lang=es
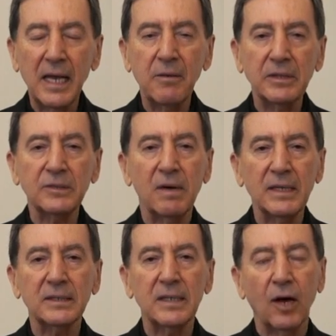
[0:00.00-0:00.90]
cada vez
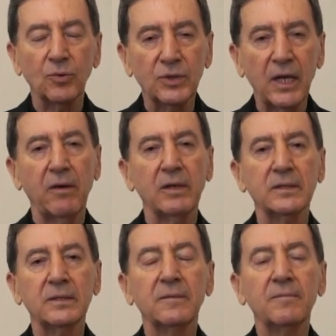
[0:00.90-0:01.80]
más a
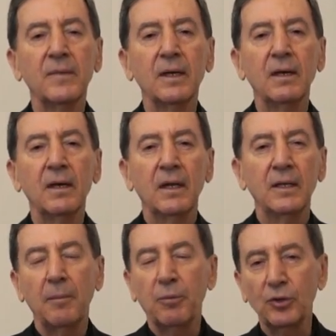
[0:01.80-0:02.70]
ustedes.
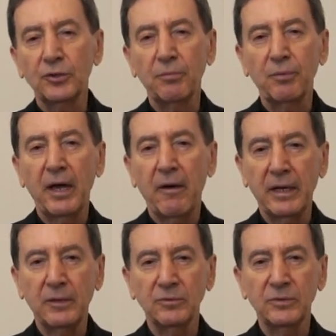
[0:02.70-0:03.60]
De pronto puede
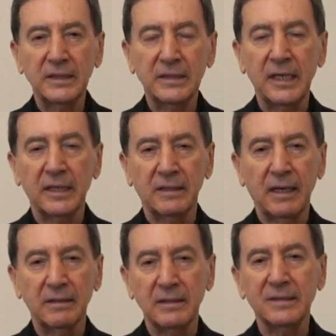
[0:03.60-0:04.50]
haber una
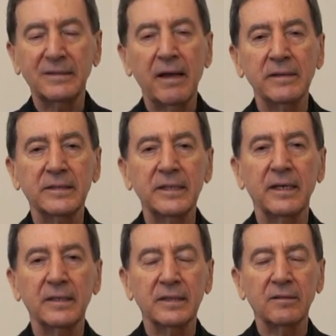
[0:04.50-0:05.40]
cierta
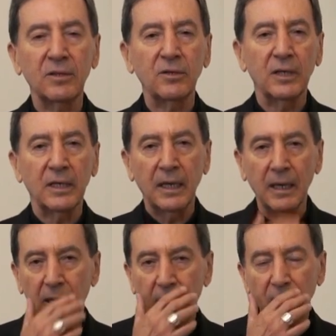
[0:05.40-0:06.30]
distancia en el sentido de
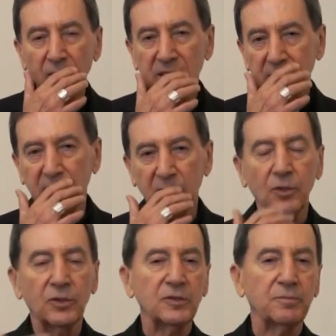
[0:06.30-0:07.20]
que los
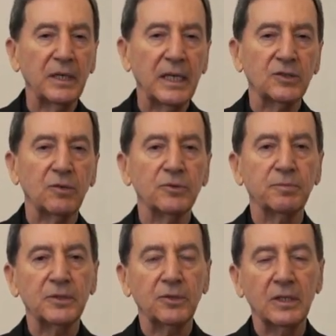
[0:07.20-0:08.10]
sacerdotes pues ya
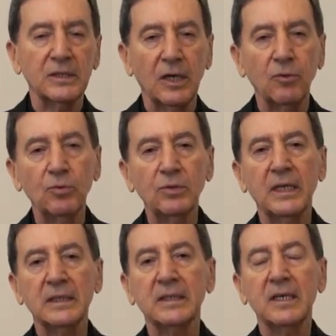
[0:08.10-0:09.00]
somos personas
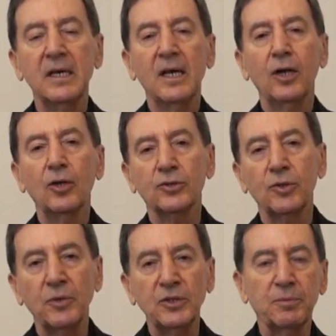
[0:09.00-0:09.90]
adultas, los
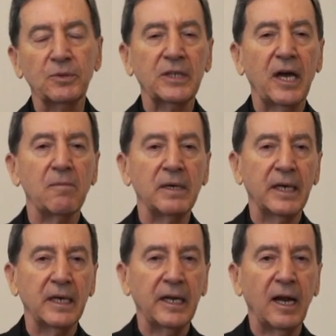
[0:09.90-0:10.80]
obispos
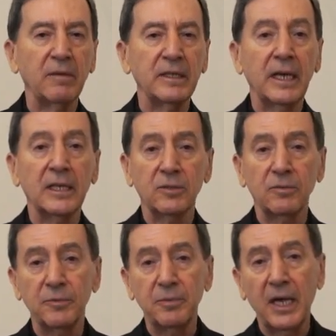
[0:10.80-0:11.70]
además generalmente ya
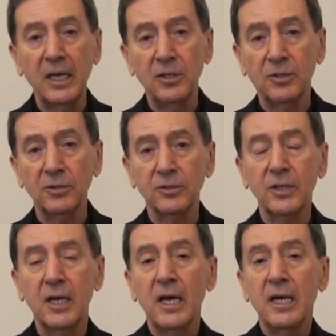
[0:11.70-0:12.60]
somos
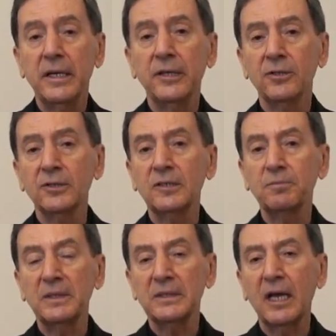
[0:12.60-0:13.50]
viejitos y
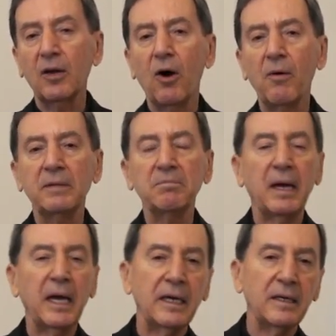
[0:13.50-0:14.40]
entonces pues el joven
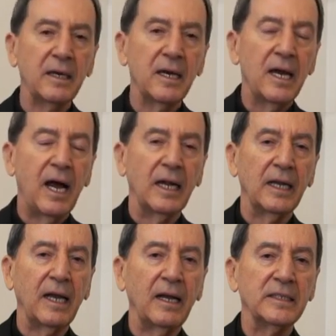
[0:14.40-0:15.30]
ve a
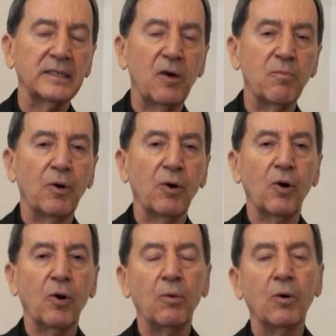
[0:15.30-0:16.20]
la iglesia un
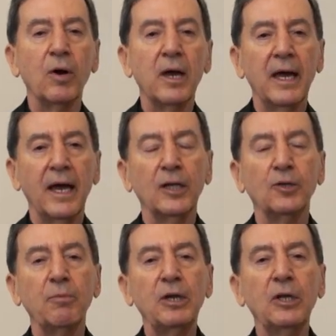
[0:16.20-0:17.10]
poco como el
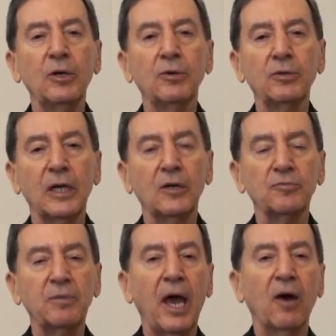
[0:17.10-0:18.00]
dominio de
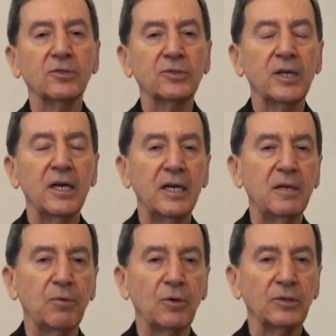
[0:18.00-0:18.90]
los viejos
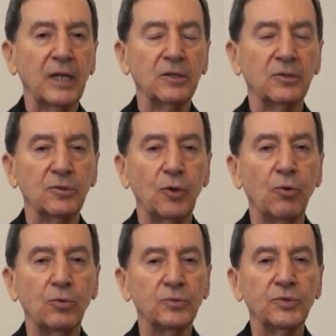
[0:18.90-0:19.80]
y por lo tanto
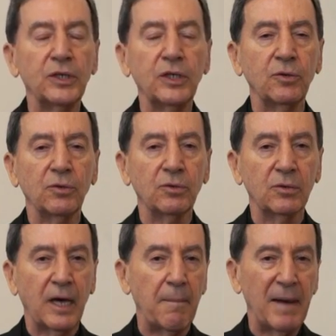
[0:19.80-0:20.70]
no un
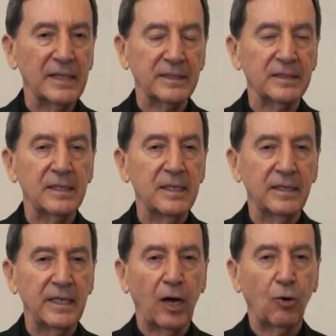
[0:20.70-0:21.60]
sitio capaz
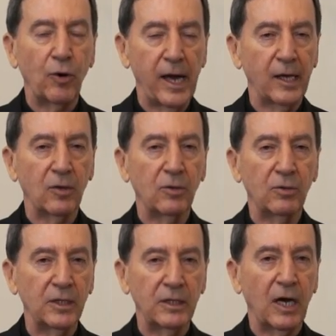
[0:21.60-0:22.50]
de
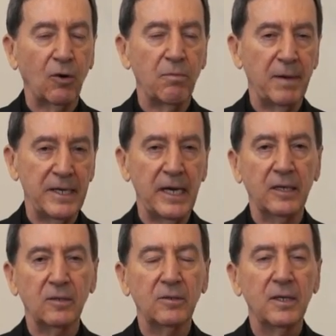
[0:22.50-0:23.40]
acogerlo y de
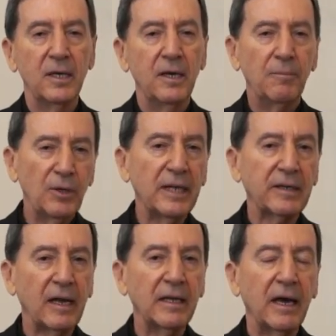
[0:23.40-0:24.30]
acompañarlo. Pues la
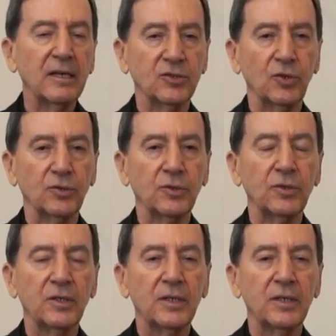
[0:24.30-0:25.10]
realidad es otra.